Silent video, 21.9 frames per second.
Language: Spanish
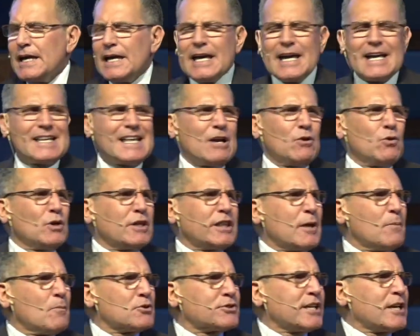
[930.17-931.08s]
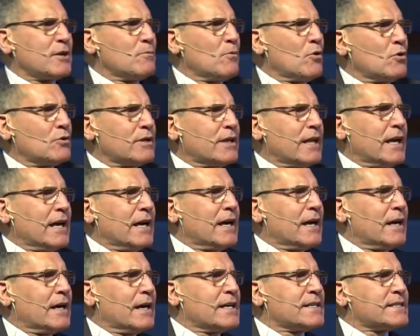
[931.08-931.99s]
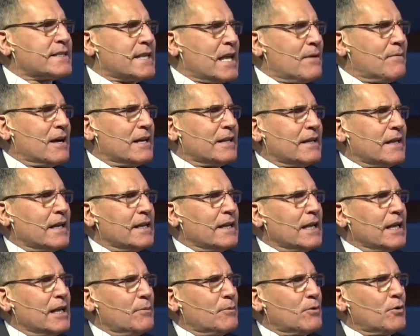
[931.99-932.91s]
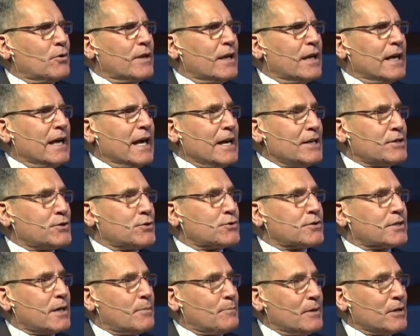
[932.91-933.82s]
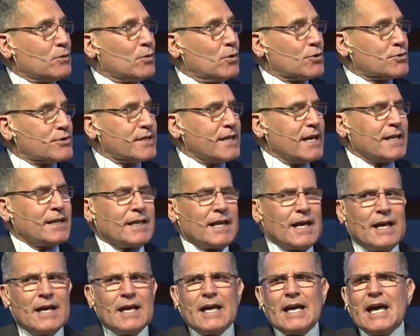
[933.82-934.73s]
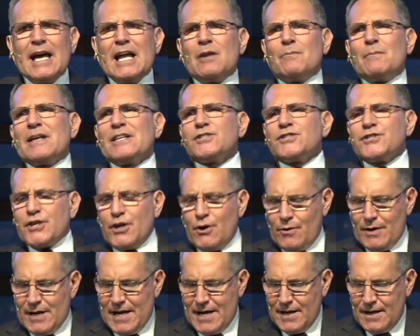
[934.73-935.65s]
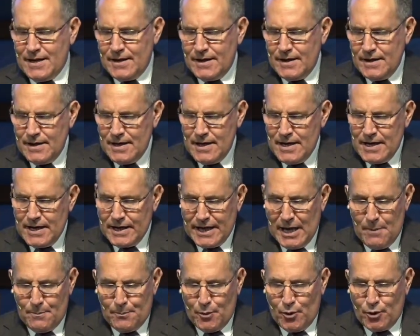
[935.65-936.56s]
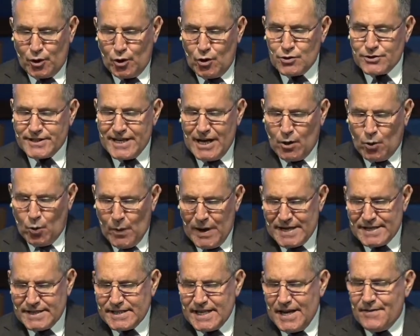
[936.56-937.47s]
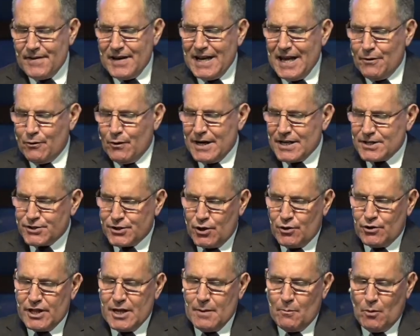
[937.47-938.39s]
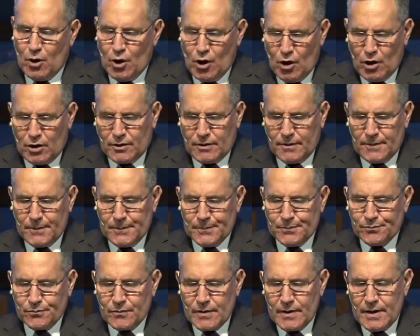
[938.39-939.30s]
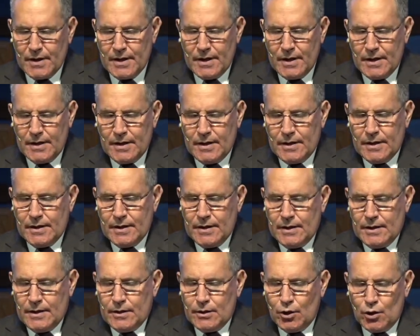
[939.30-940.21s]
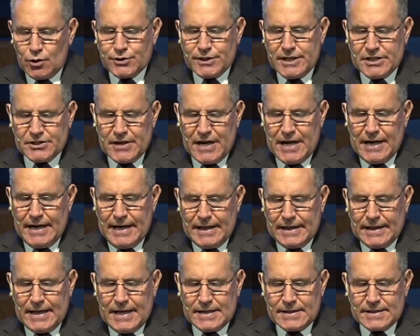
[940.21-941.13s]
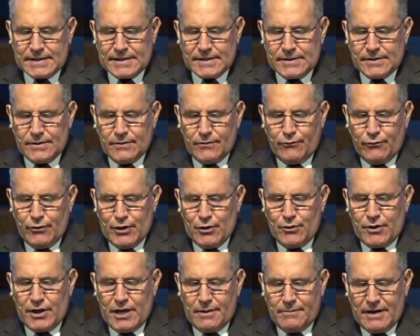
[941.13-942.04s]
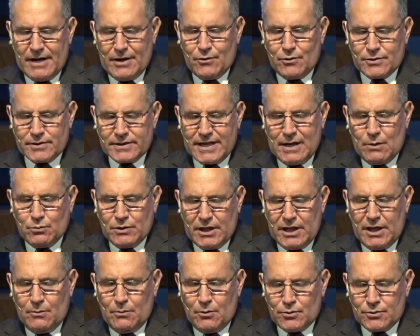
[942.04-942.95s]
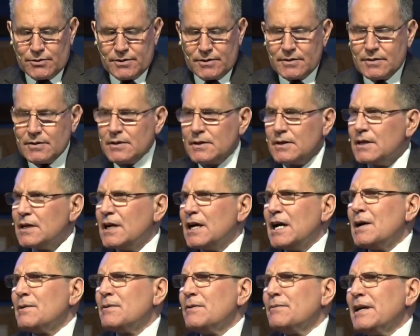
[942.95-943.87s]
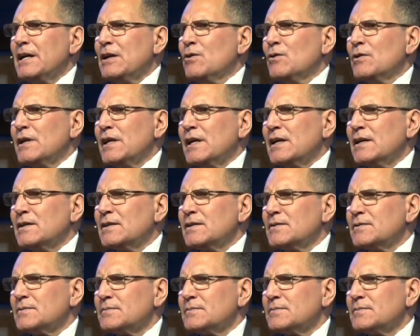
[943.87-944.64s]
Y en el último sermón de Esteban, en el libro de Hechos capítulo 7, él menciona que por consecuencia de la adoración de Moloc, los israelitas fueron llevados cautivos a Babilonia.